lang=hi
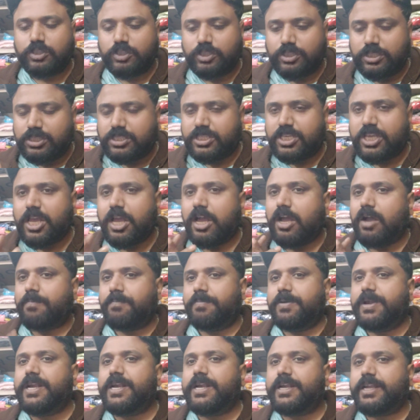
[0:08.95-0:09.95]
जिसकी
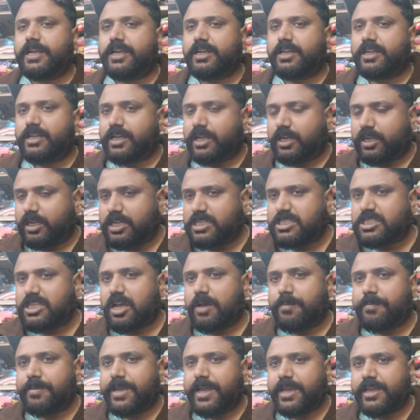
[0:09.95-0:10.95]
अपडेट एक निकल कर
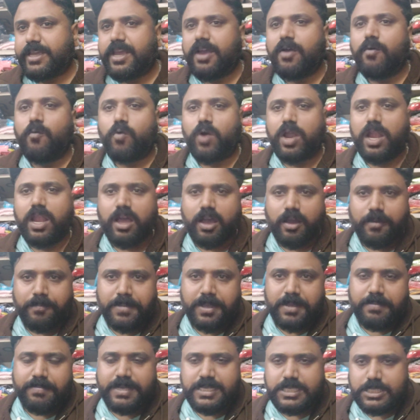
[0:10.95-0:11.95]
सामने आई है वल
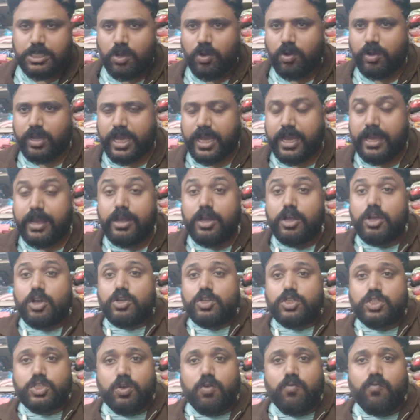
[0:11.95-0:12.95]
हबीबी सॉन्ग है
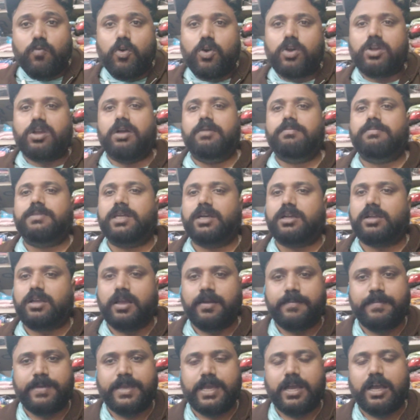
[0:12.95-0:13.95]
सो वो कब तक
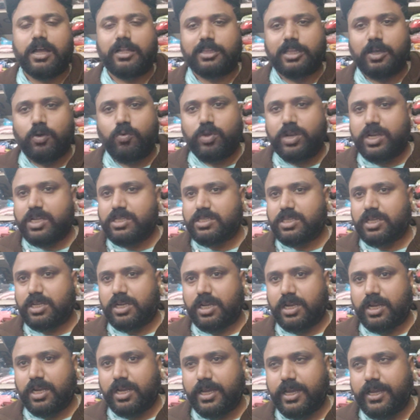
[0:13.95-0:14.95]
हमें आता हुआ नजर
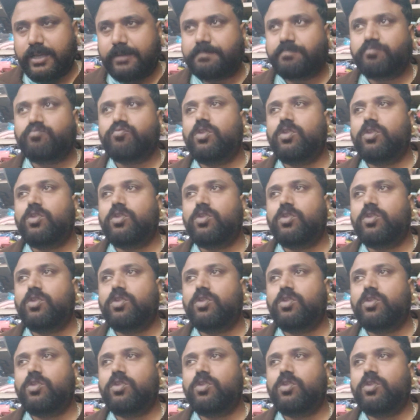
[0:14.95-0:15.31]
आ रहा है